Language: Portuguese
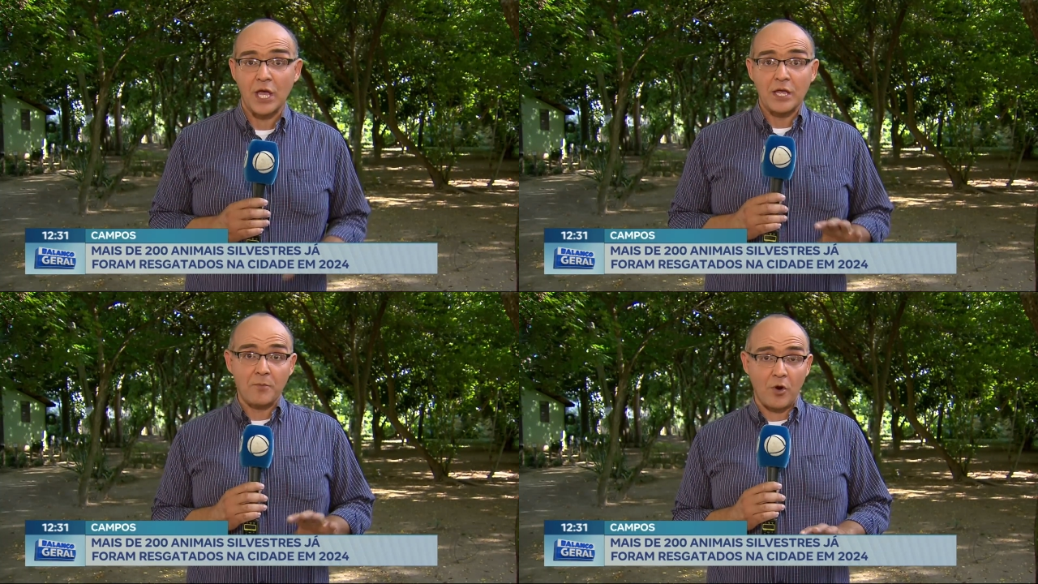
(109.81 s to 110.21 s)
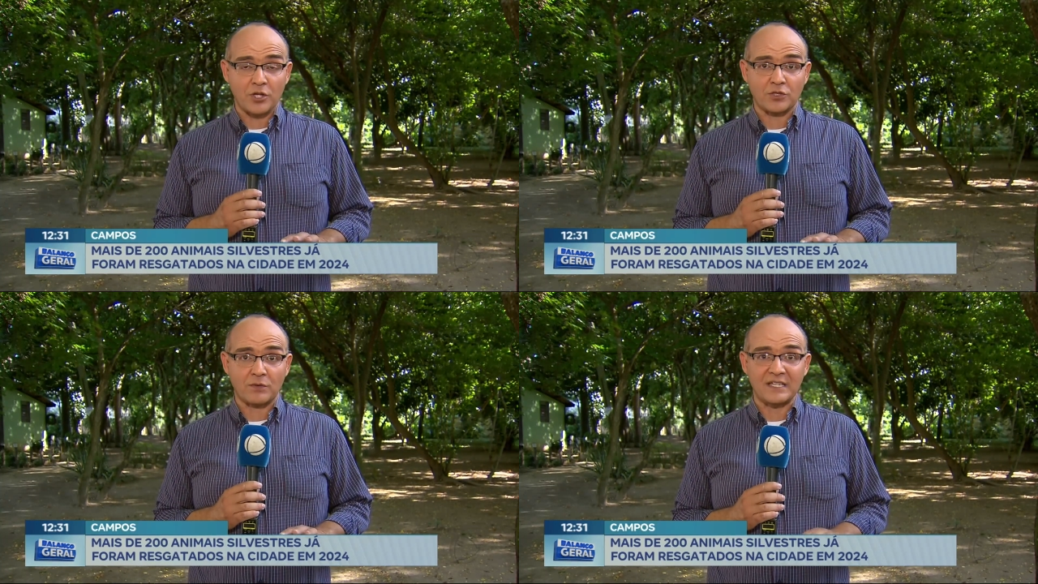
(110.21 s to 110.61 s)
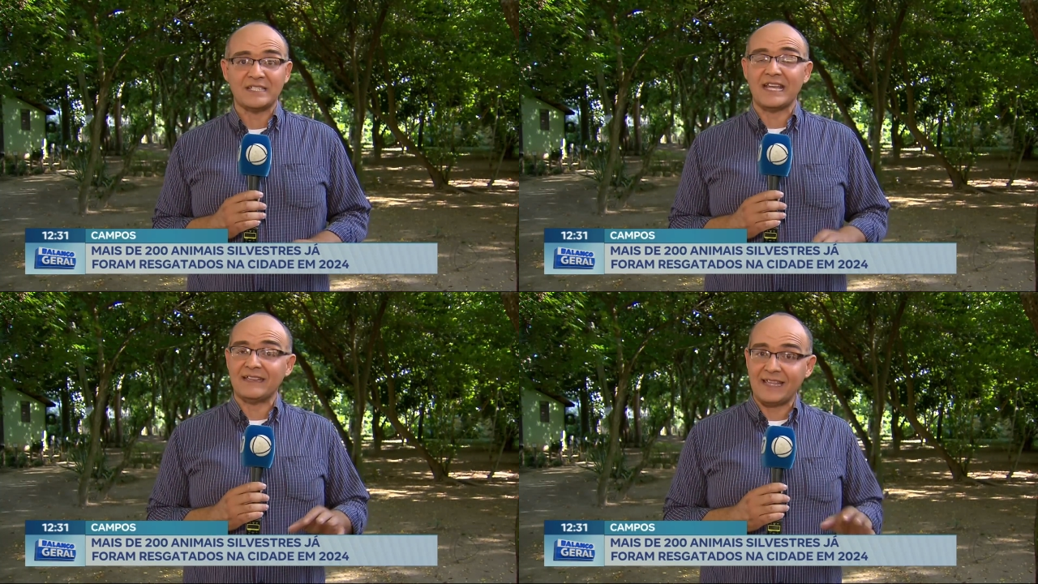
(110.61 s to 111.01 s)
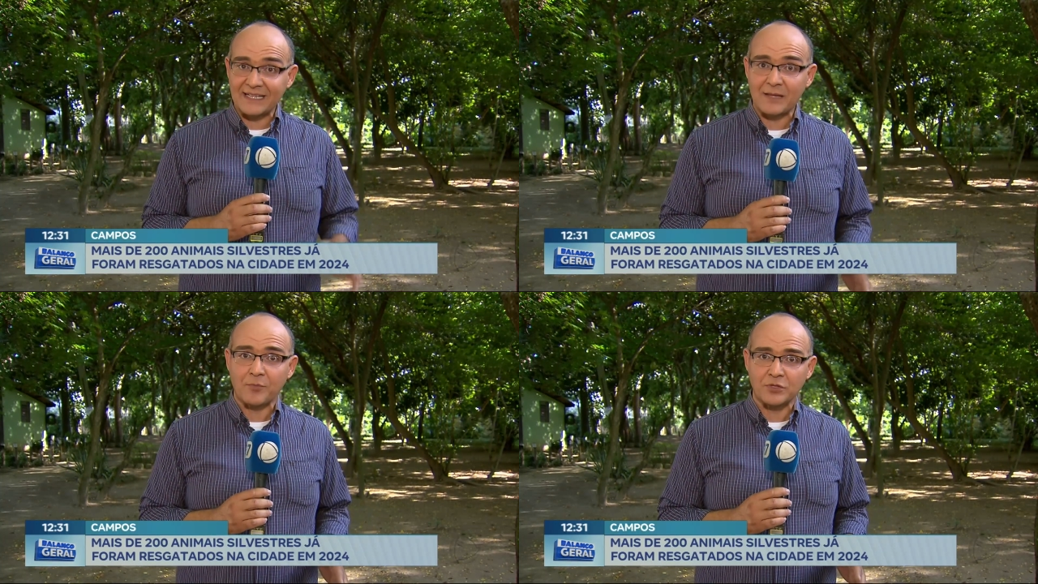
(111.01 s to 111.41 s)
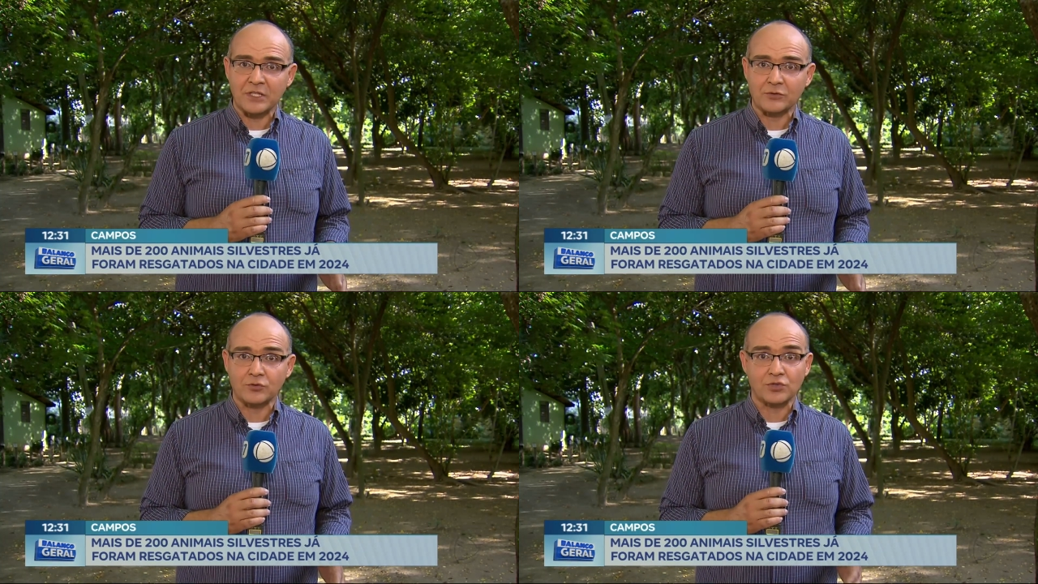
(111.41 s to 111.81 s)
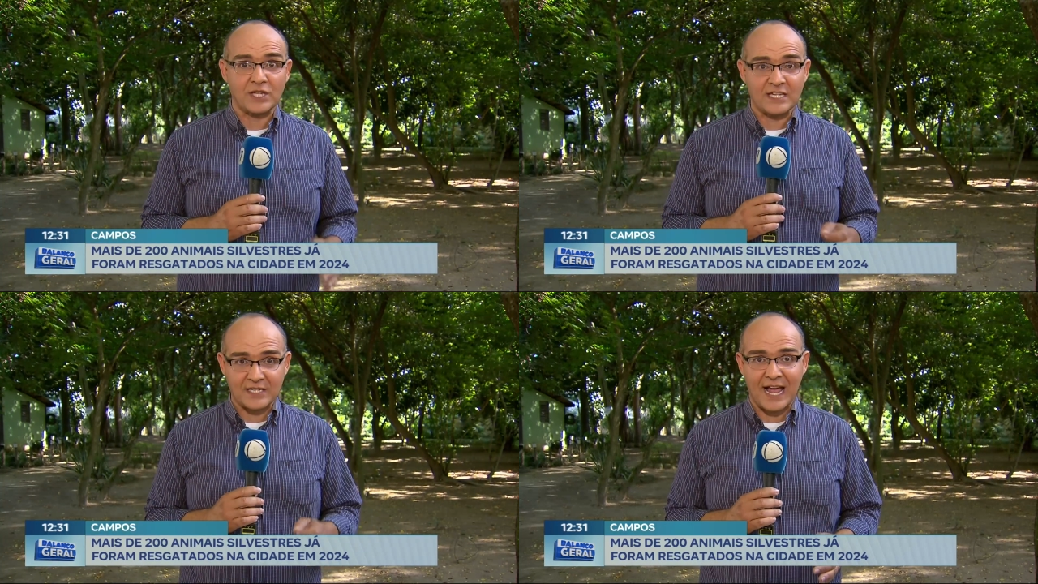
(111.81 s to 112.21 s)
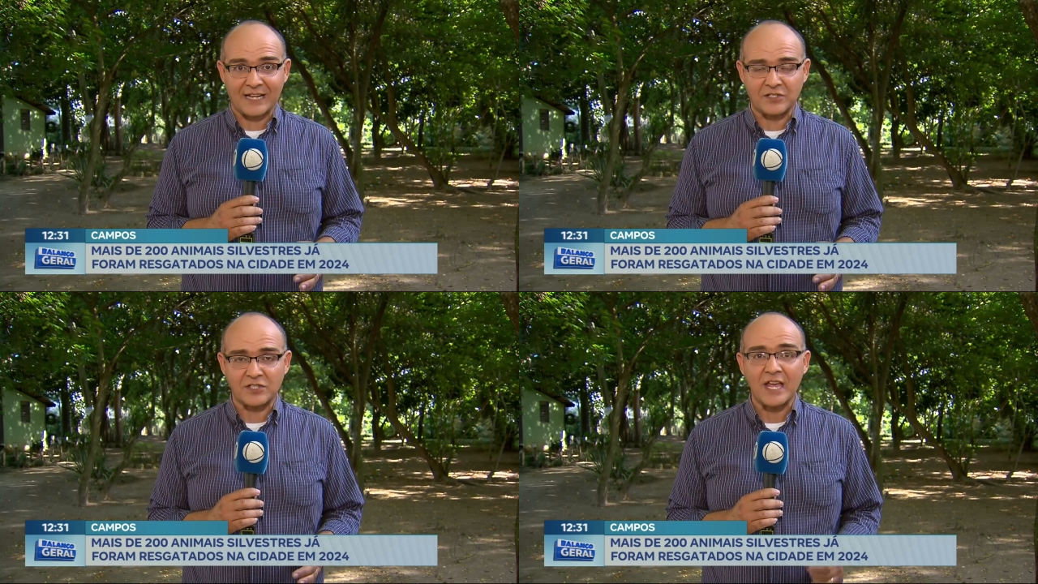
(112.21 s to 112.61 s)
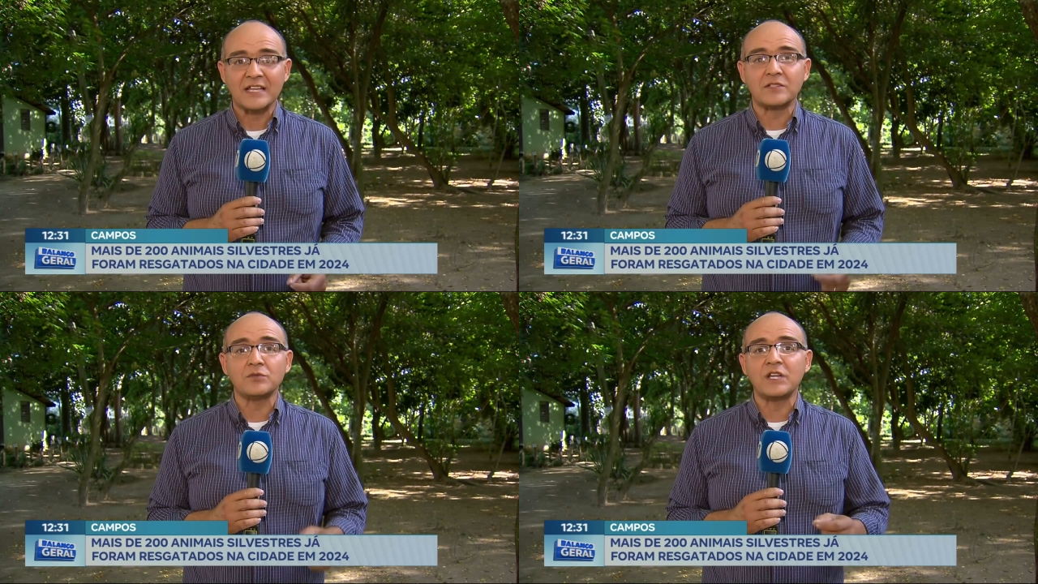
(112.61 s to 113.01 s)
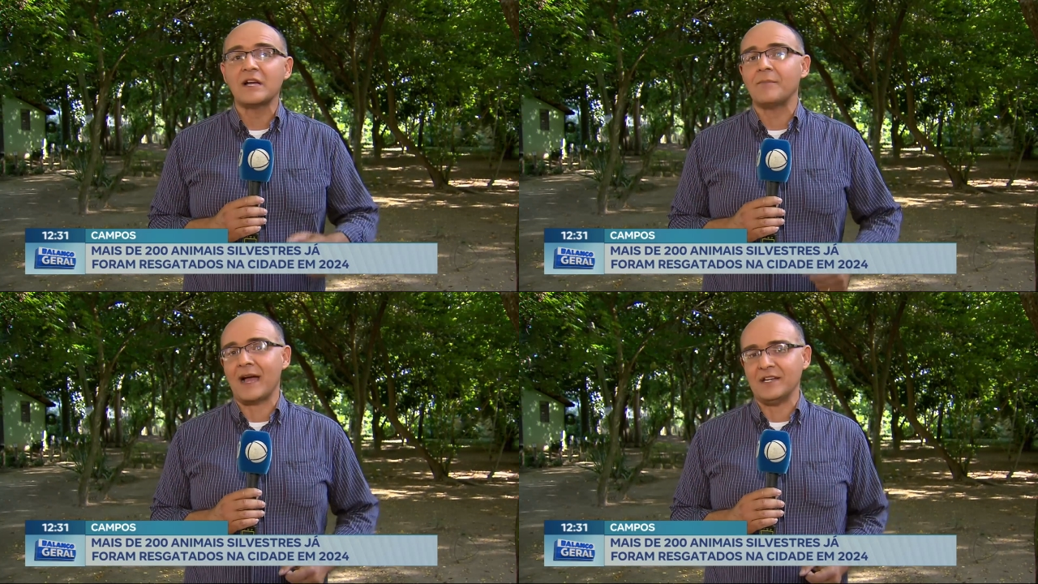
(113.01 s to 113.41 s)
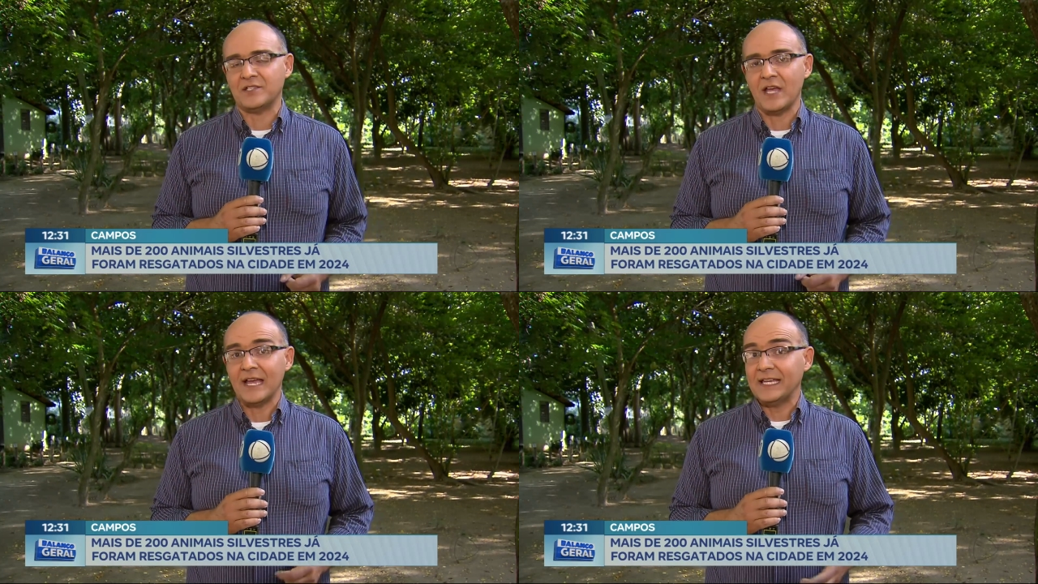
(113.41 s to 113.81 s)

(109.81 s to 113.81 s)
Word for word: e mostram que 70% dos resgates são de gambás,